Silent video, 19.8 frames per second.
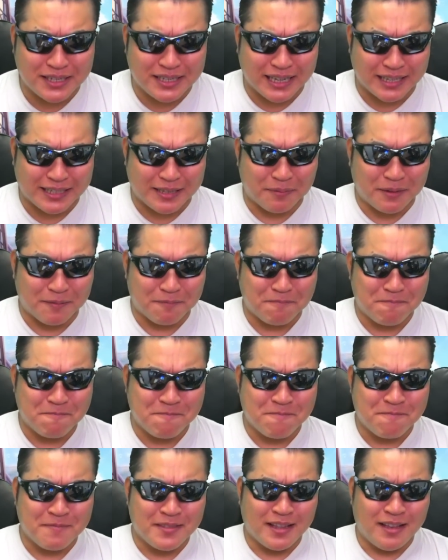武器固ま。
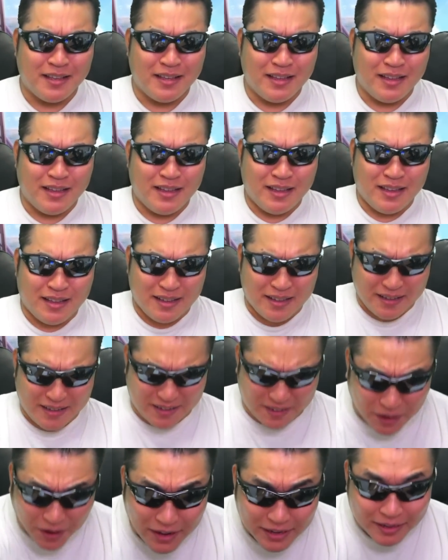
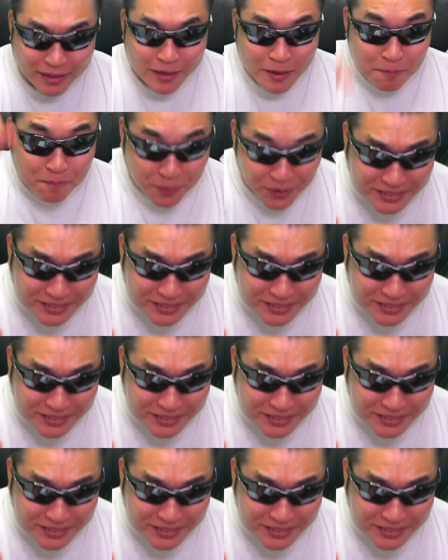来い